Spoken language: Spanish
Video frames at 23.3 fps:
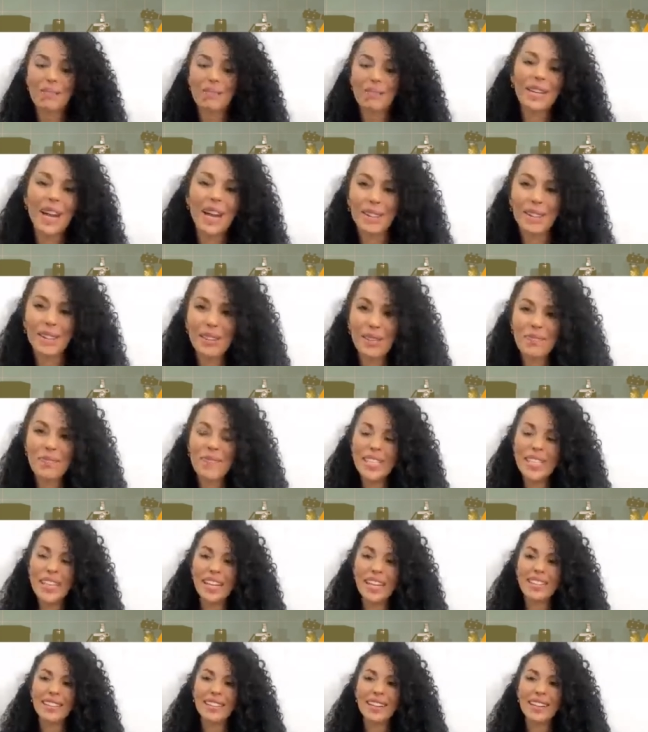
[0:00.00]
uno llegaba a mirar
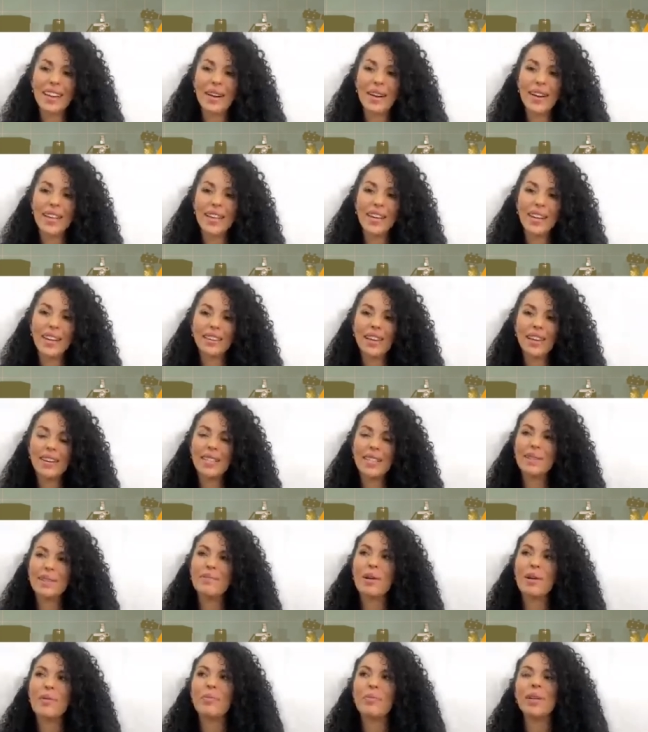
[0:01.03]
cuántos mensajes tenía, a ver quién
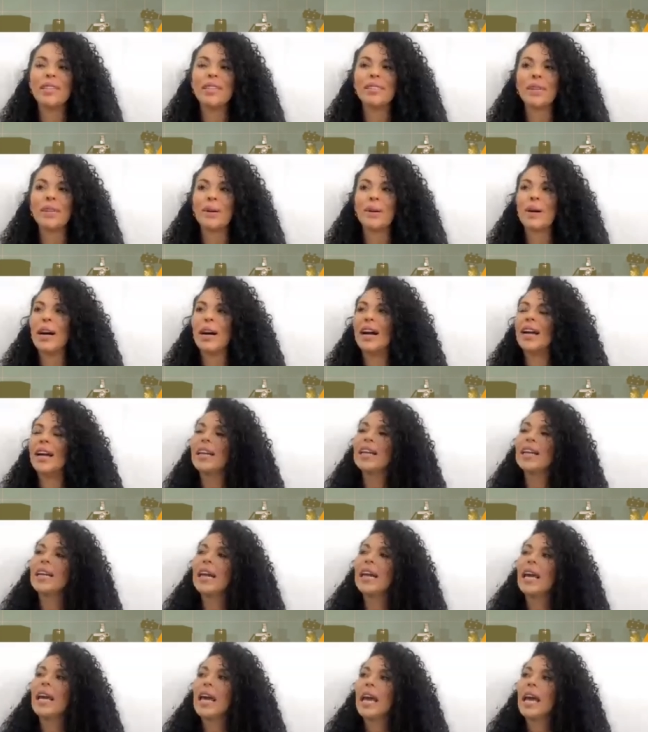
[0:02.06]
te había llamado para
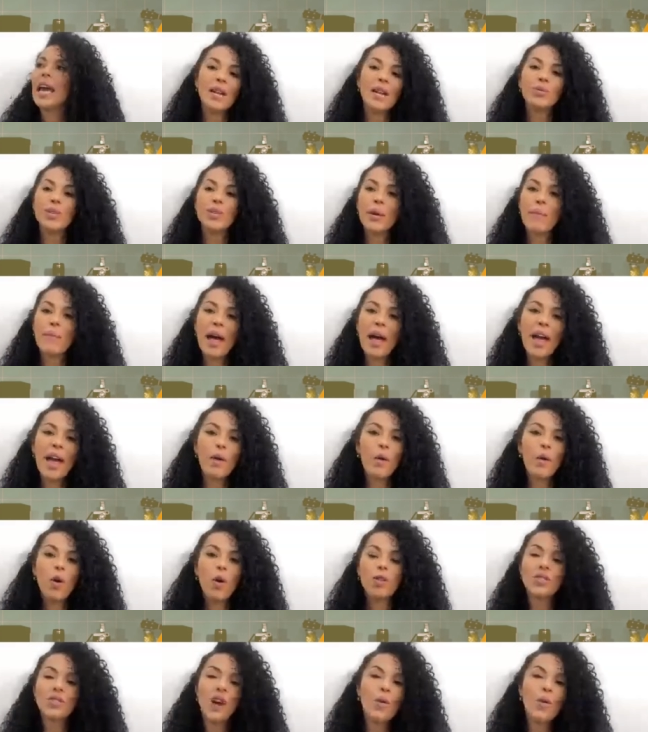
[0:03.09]
trabajar. También era un
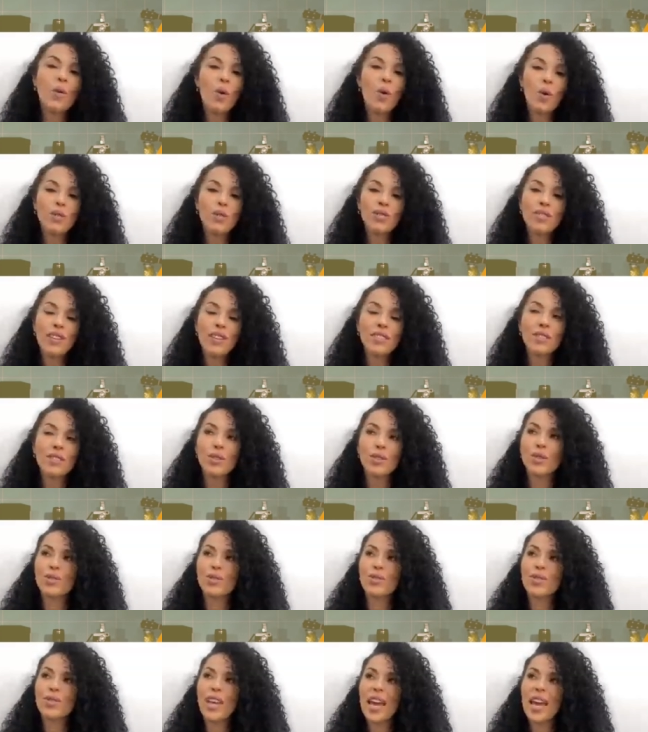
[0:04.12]
tema de voz a voz,
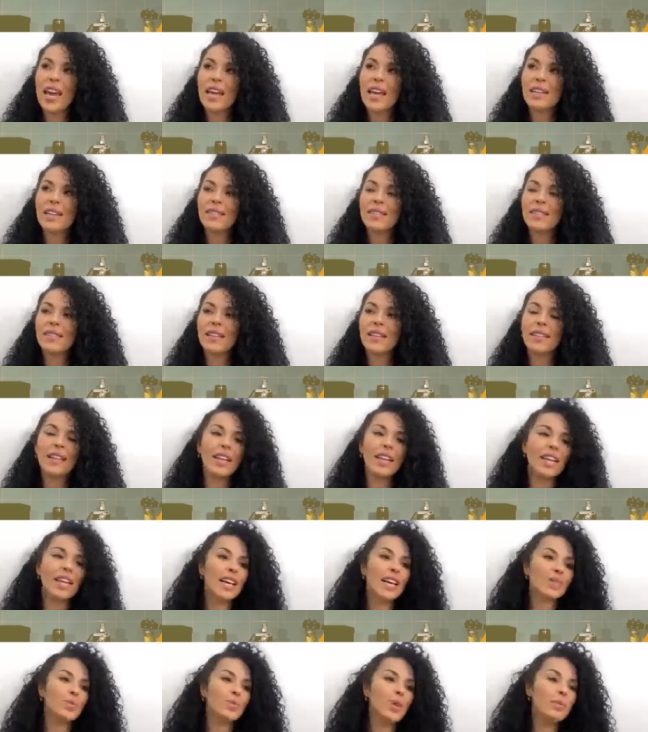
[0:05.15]
entonces
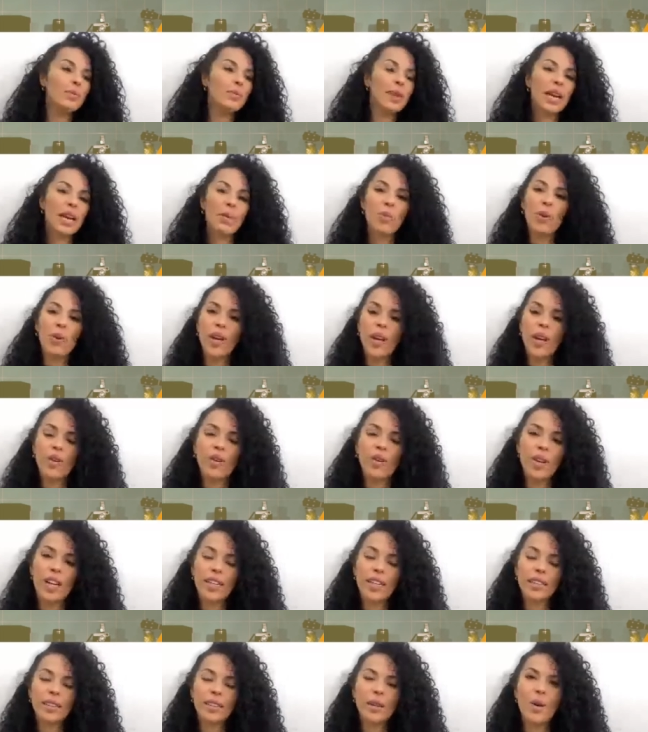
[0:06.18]
si tenías una amiga
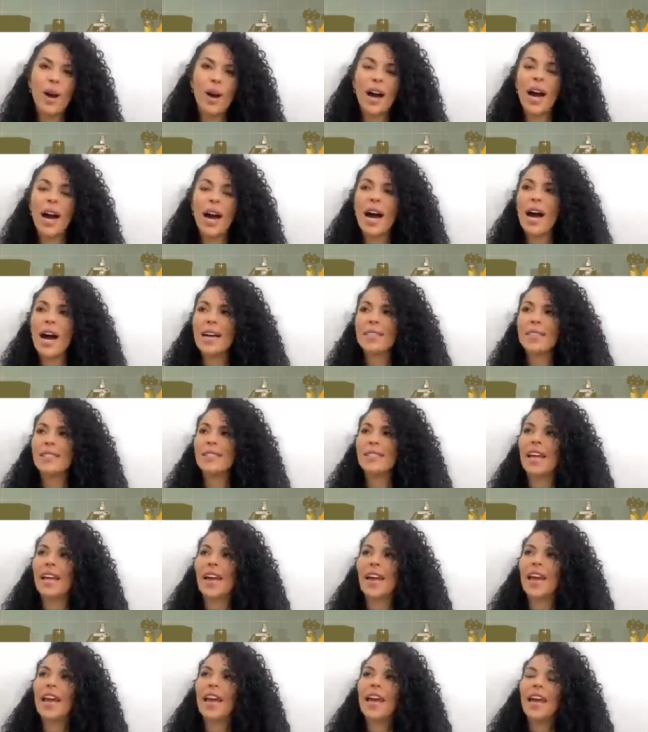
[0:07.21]
modelo con la que
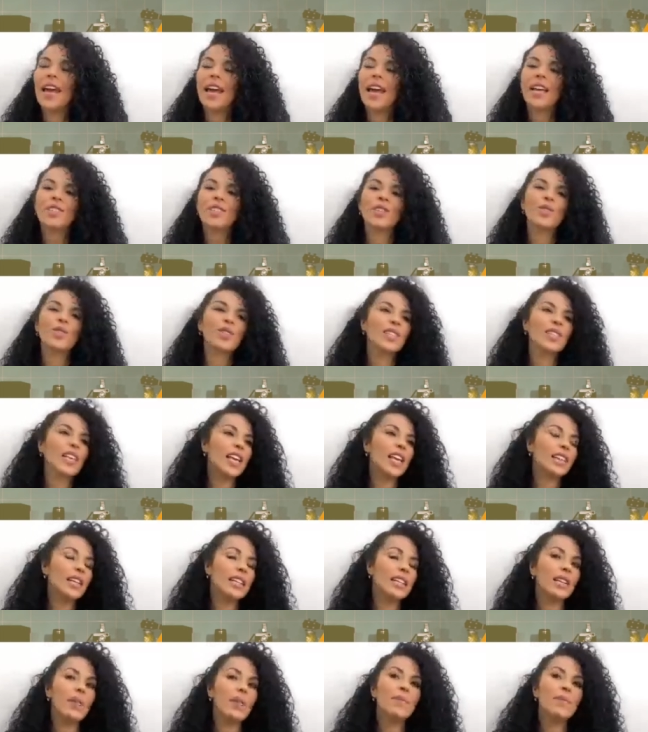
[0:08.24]
trabajaste,
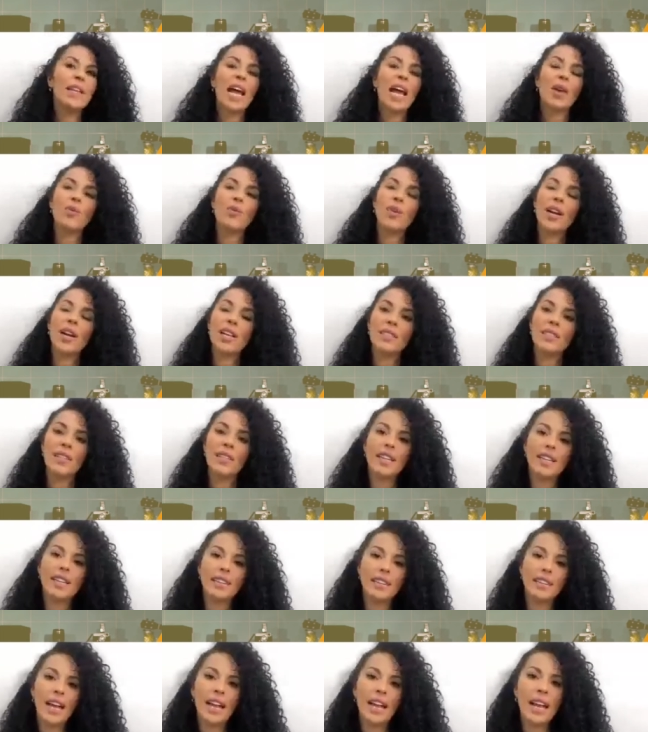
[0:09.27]
entonces ella te decía, mira, hay un
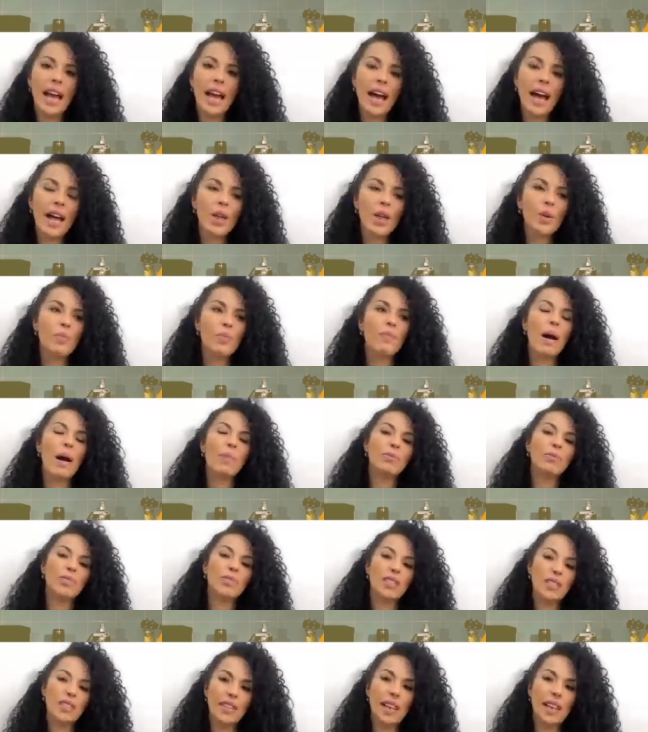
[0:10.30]
casting en tal lado,
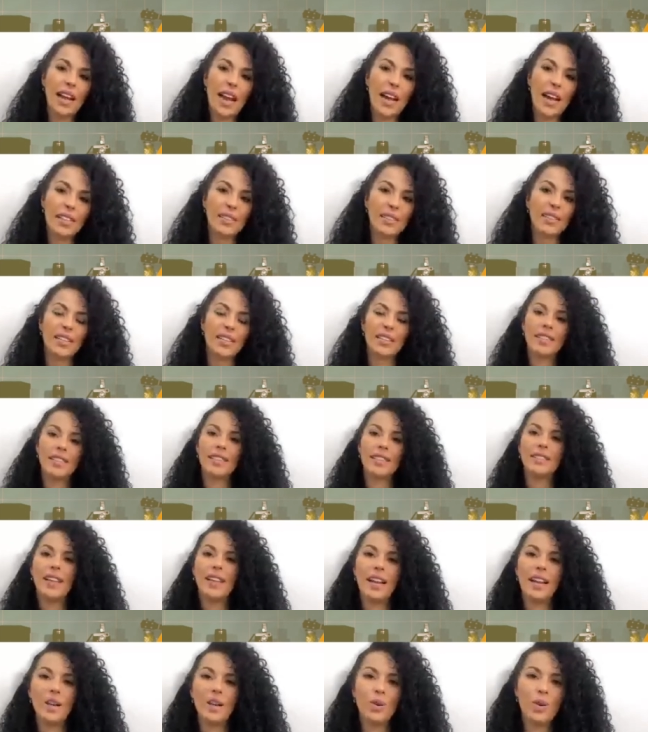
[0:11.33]
vamos a este
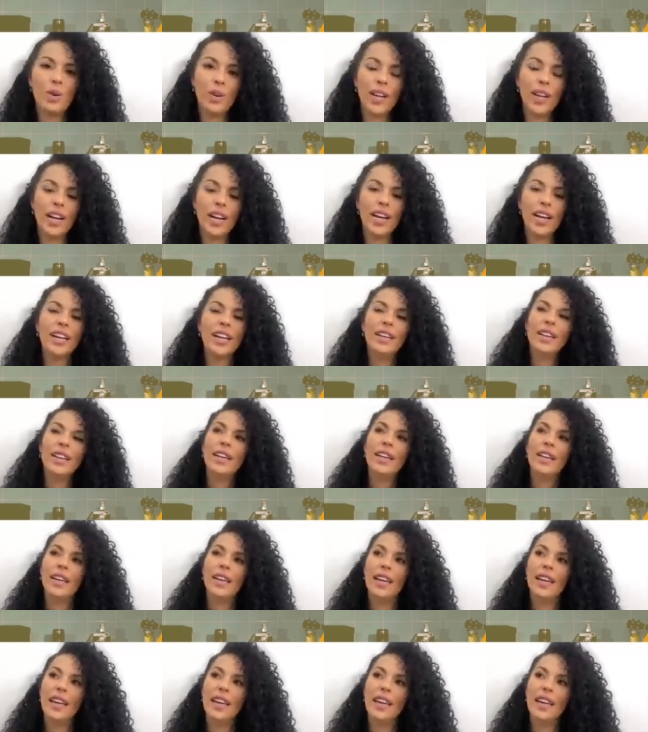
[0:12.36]
casting, es a tal hora.